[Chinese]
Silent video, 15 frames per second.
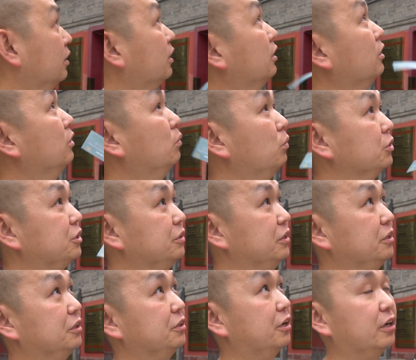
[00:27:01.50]
然后我现
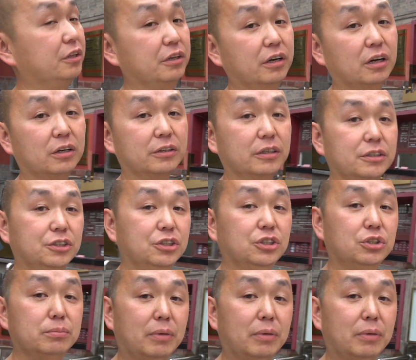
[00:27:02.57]
在这个点还挺好的，进去